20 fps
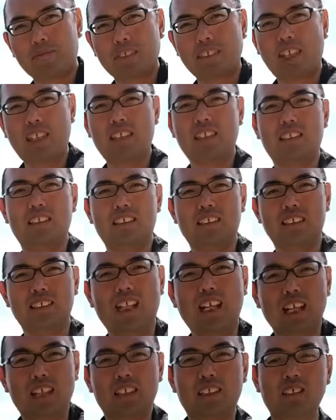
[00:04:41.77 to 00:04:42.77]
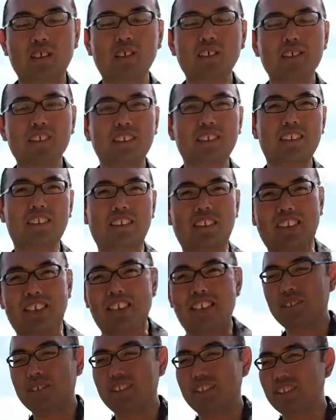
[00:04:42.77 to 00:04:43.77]
ああ本当ですね、
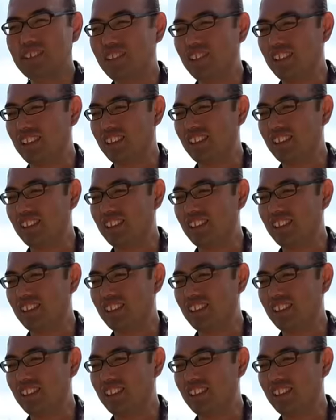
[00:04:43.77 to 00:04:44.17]
そうや、